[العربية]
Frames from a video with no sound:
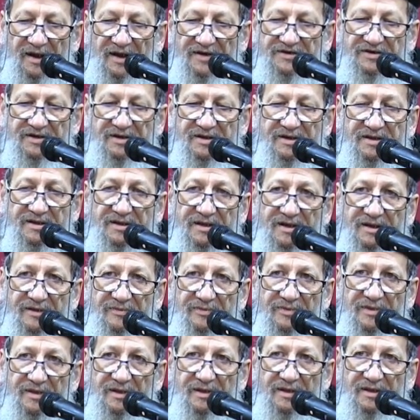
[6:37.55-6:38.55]
عشان
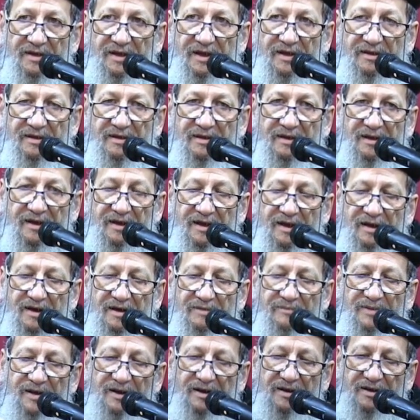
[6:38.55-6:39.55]
كده يعني
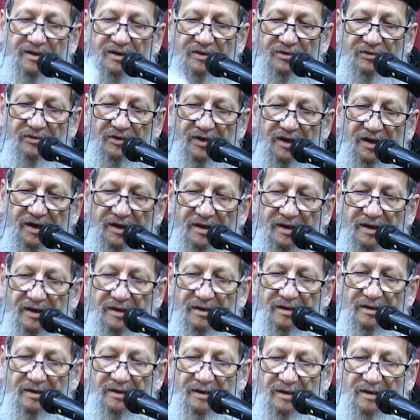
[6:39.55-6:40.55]
خلي بالك انه احنا